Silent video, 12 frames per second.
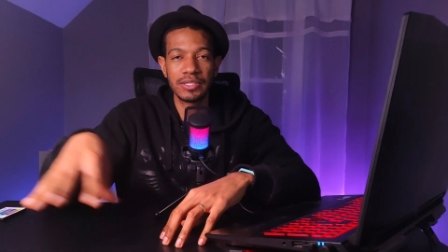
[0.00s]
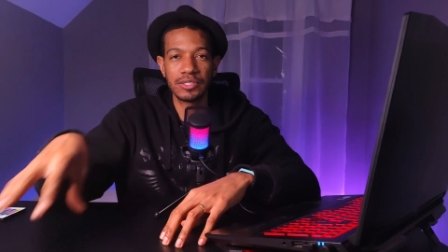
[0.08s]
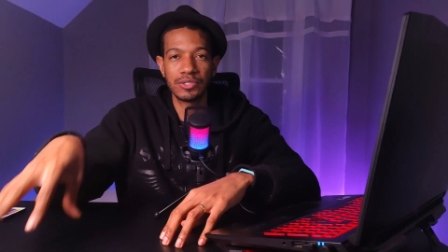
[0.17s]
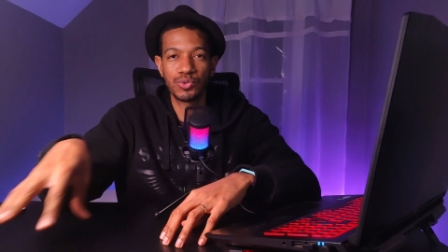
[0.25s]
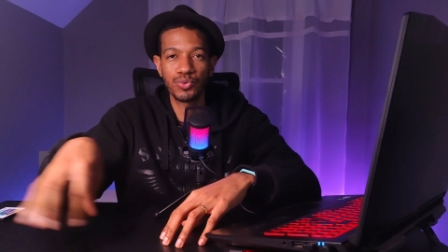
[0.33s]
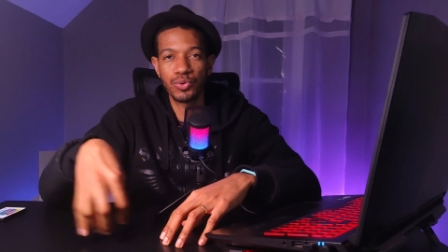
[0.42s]

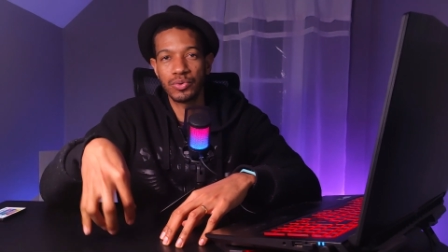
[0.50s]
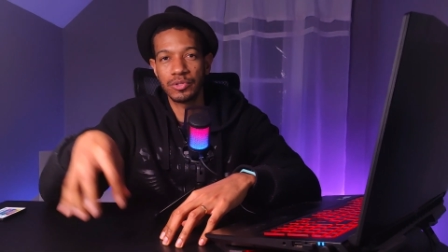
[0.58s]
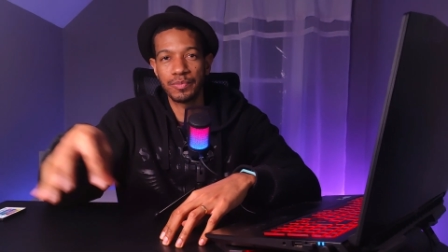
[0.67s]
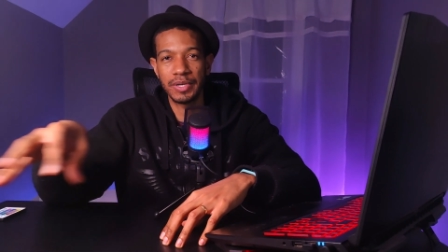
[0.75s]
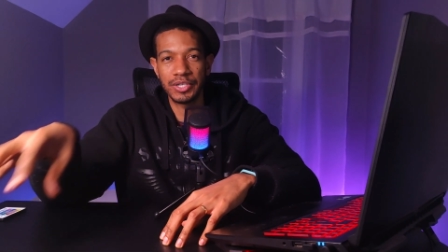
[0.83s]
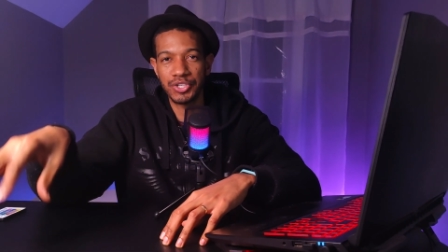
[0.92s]
Samsung
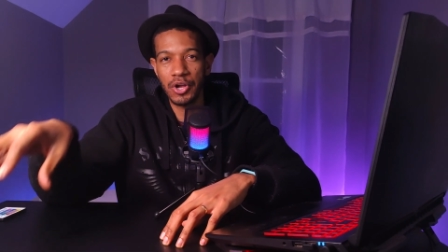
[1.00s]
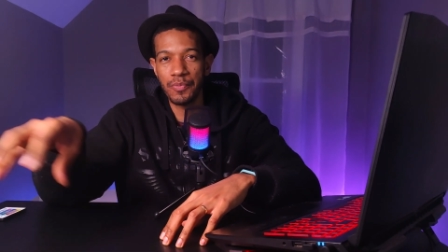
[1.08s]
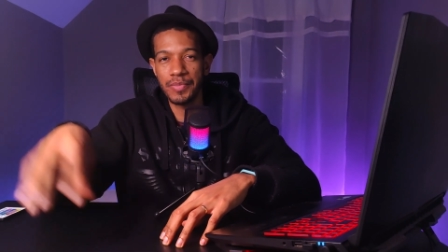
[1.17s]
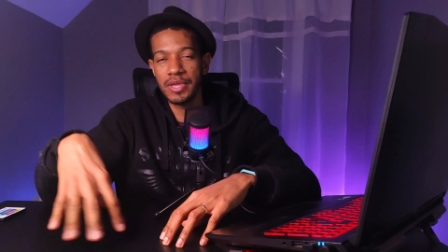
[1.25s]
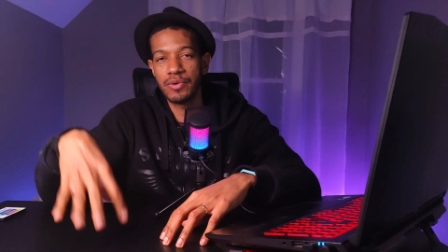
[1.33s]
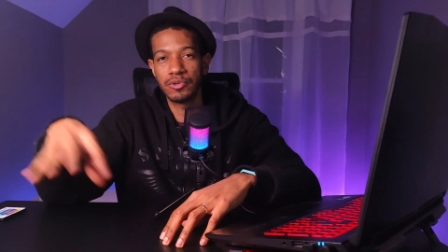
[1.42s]
quanto pela
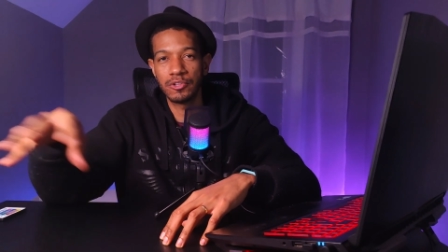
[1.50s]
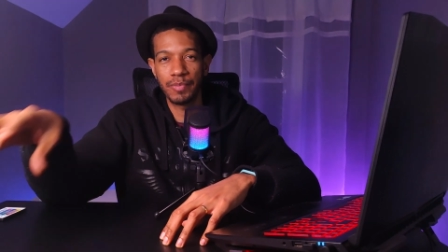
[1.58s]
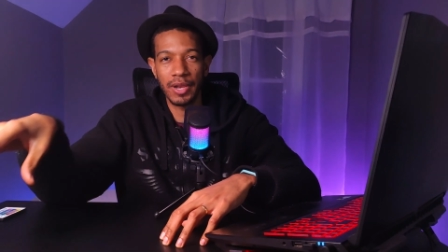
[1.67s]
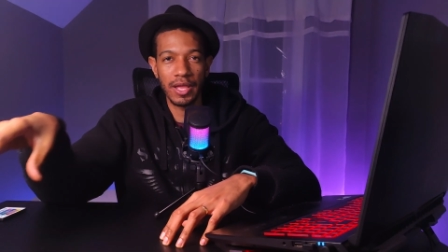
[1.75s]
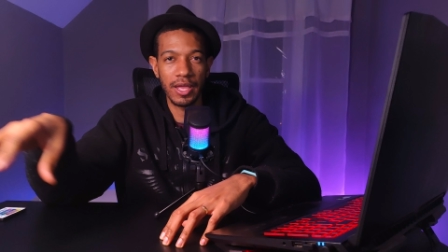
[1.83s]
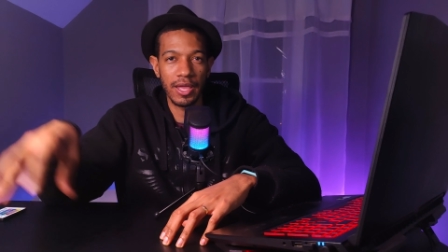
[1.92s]
Xiaomi quanto
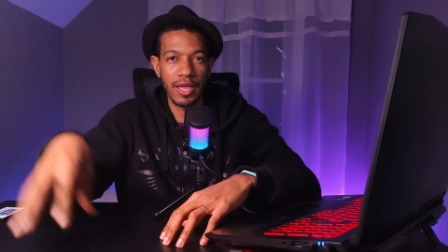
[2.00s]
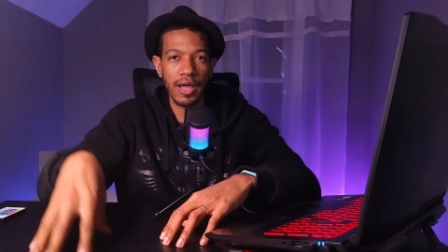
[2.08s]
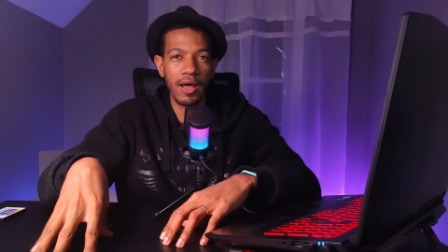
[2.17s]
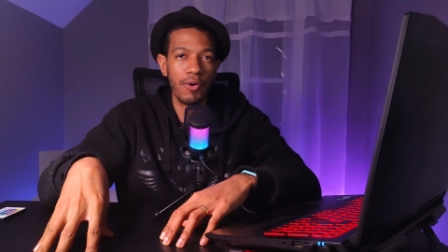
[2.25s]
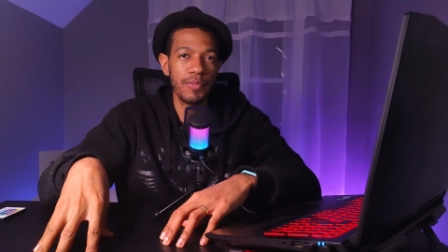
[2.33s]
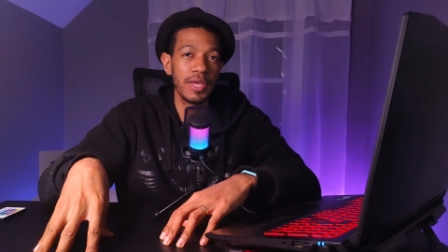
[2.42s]
pela
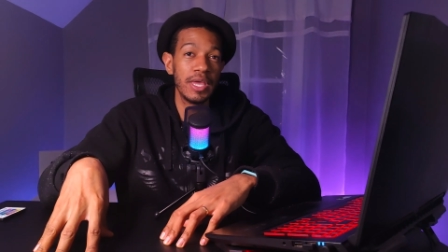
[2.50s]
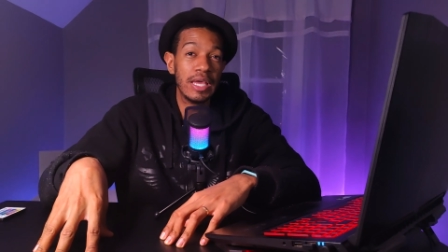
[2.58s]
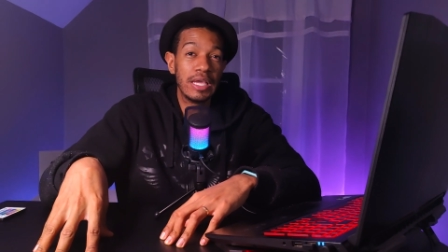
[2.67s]
Realme,